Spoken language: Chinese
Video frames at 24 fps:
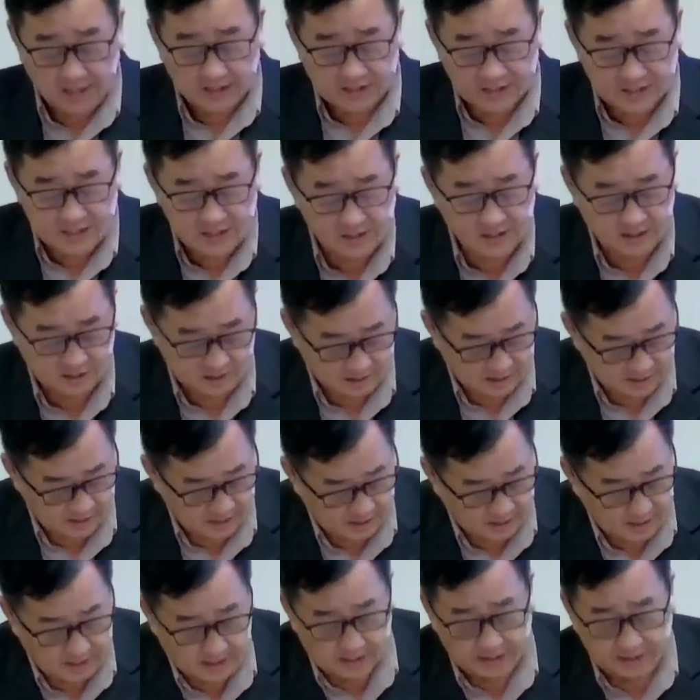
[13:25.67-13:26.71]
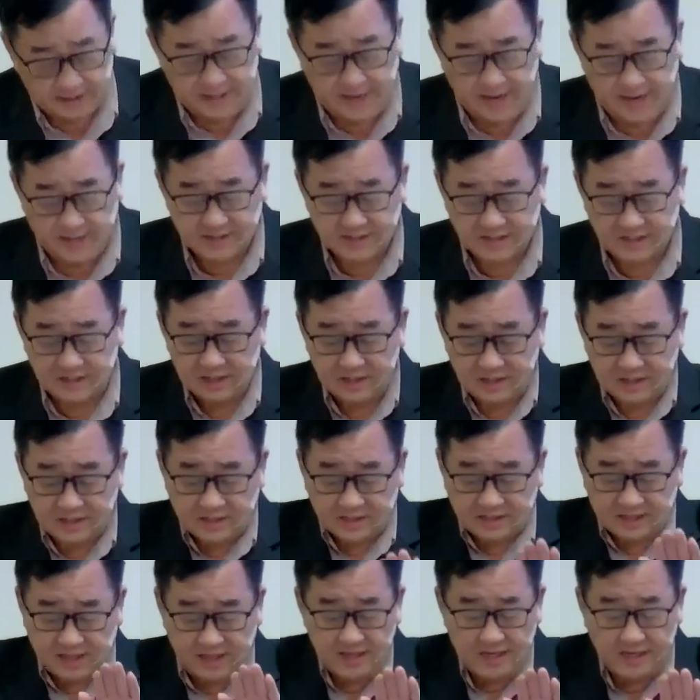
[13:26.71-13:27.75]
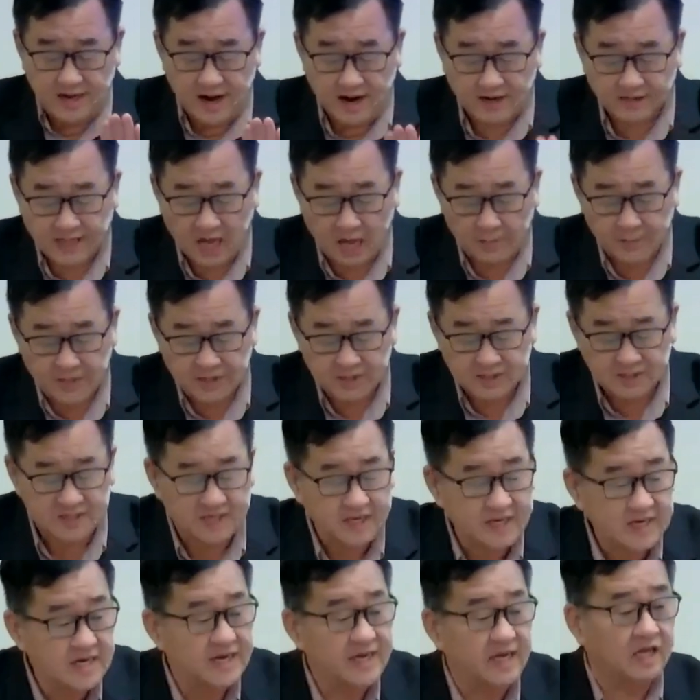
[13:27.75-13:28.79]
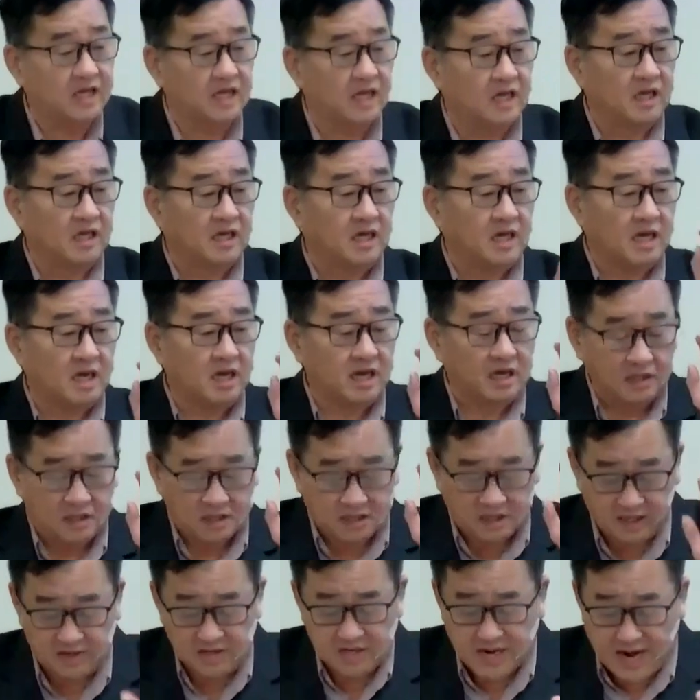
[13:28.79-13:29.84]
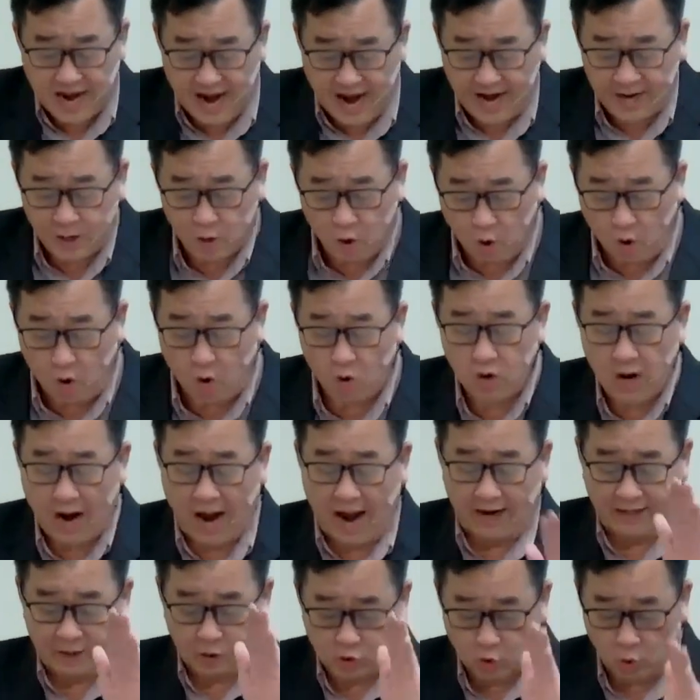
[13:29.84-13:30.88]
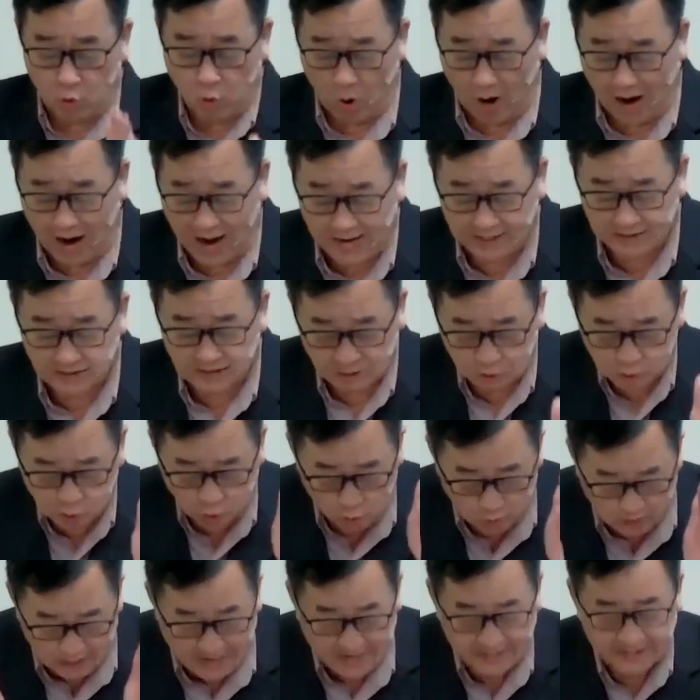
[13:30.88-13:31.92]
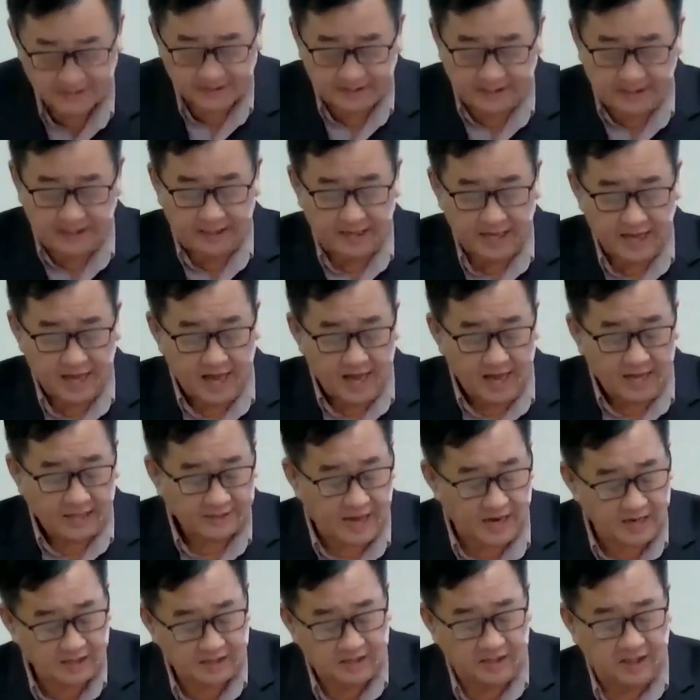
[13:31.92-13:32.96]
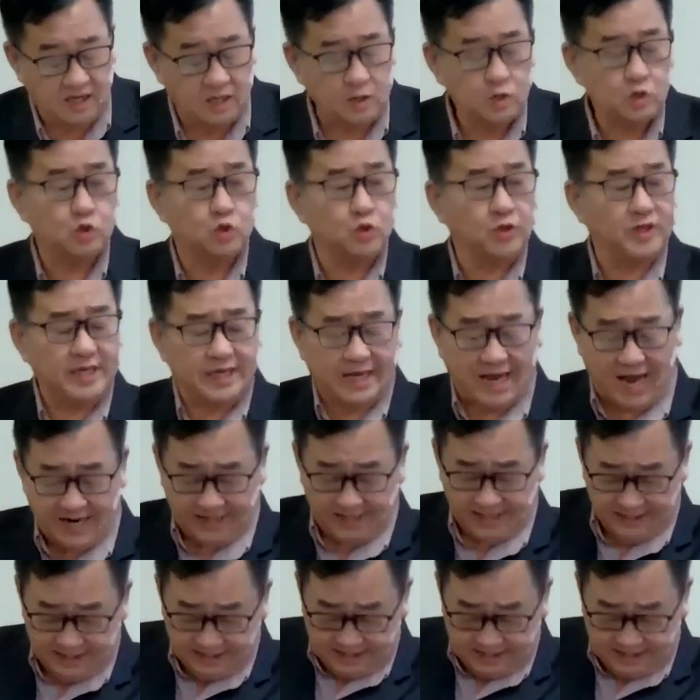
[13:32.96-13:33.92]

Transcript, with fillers: 这也是神让他们经历神开红海、走汉、走干地，当敌人追赶。